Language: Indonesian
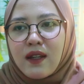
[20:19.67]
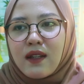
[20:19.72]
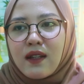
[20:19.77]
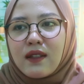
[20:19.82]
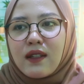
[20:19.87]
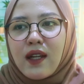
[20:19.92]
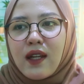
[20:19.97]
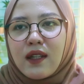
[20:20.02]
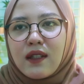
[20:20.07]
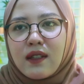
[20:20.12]

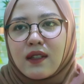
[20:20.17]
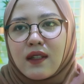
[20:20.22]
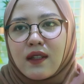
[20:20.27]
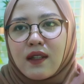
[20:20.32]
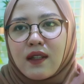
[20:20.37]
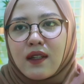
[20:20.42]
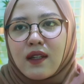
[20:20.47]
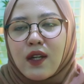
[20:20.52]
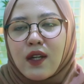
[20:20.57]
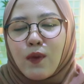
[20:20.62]
Dan
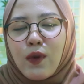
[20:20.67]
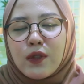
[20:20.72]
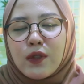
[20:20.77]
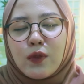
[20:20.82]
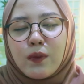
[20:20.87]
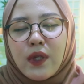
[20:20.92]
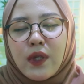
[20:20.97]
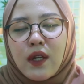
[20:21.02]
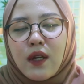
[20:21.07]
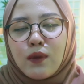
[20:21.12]
waktu
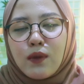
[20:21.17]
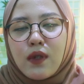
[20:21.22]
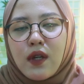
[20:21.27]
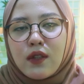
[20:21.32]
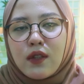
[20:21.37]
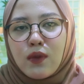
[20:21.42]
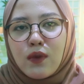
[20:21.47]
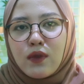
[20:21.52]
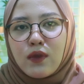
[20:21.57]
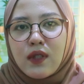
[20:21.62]
mereka udah
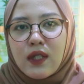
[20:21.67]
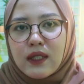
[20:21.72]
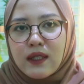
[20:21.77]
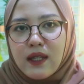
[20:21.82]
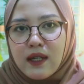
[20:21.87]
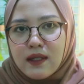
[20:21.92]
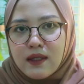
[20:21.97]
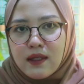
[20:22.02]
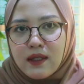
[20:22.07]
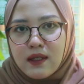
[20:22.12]
turun dari
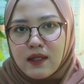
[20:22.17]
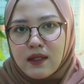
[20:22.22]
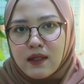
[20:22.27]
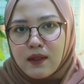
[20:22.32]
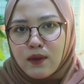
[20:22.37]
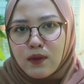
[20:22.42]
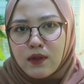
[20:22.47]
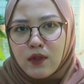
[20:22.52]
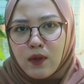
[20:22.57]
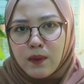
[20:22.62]
taksi, di
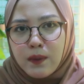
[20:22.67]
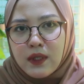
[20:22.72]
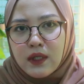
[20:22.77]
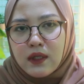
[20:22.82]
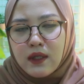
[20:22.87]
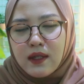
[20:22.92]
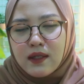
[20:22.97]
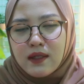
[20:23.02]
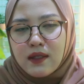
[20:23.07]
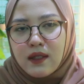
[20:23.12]
situ si sopir
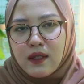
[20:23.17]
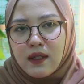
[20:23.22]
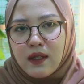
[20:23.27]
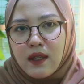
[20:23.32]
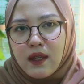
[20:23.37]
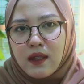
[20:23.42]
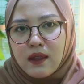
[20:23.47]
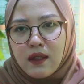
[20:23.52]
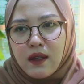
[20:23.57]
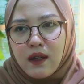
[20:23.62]
taksi
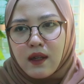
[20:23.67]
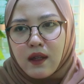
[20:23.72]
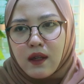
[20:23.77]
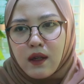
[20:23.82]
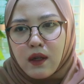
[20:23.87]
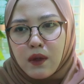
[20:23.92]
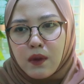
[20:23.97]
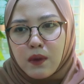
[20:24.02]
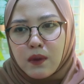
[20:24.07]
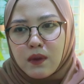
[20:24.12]
ngeliat
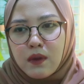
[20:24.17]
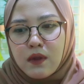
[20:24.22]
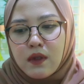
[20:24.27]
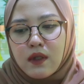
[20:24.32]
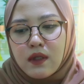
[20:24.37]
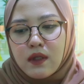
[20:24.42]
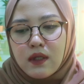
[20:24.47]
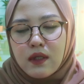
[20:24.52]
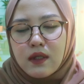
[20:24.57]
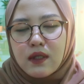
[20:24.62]
kalau
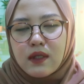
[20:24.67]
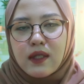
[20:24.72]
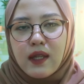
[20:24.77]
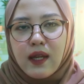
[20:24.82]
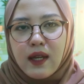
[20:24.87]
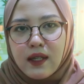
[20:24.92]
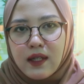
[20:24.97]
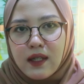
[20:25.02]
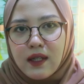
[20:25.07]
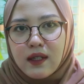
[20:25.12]

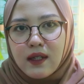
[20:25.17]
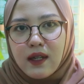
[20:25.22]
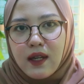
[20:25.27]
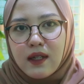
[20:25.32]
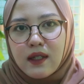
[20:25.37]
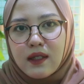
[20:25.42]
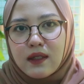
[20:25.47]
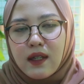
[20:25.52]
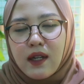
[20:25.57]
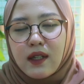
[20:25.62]
Zahir
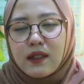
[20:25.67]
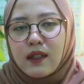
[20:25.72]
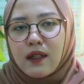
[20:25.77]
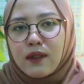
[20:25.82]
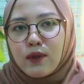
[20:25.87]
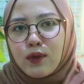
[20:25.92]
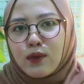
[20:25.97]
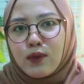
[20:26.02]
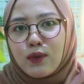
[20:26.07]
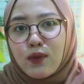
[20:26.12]
narik tangannya
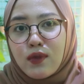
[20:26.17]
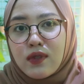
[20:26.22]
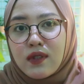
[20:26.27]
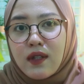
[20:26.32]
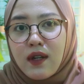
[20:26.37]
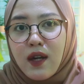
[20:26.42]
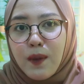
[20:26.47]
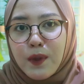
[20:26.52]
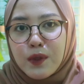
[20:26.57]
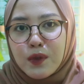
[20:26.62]
Nur untuk
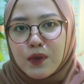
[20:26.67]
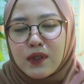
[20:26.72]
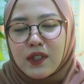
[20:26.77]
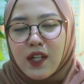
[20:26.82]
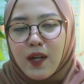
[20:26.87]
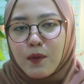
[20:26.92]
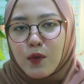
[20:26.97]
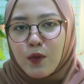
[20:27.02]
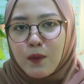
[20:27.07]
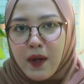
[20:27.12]
segera masuk ke
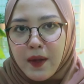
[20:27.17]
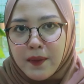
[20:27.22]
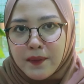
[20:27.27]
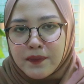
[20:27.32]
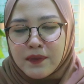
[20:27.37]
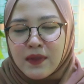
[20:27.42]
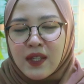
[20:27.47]
dalam rumah.